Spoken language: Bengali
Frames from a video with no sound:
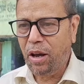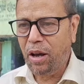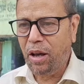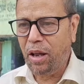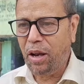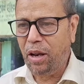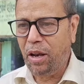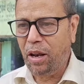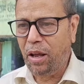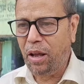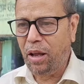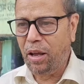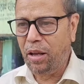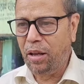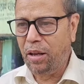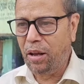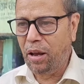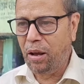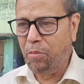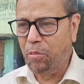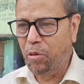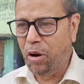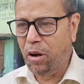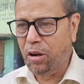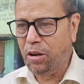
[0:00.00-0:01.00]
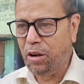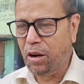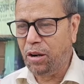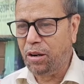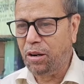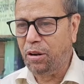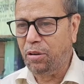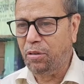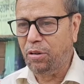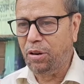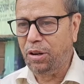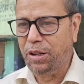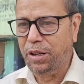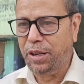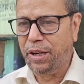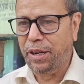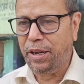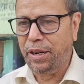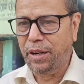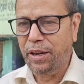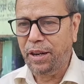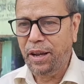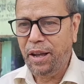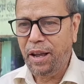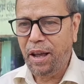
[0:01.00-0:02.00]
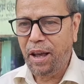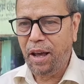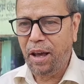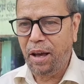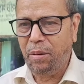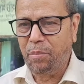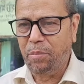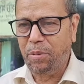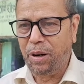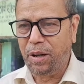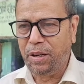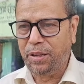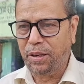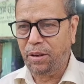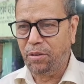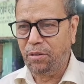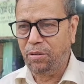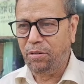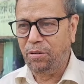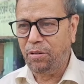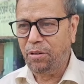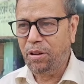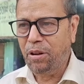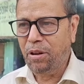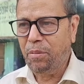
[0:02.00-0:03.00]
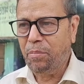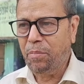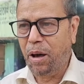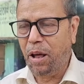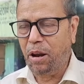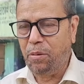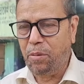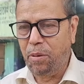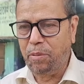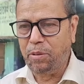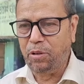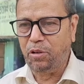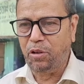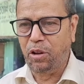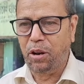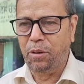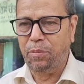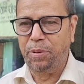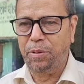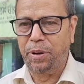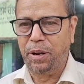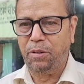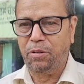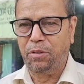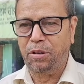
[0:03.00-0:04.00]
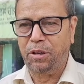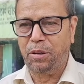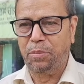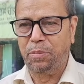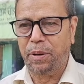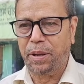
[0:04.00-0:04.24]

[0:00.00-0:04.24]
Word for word: আল্লাহ আবহাওয়া ঠান্ডা করে দেখ আমরা যেন ভালোভাবে চলাফেরা করতে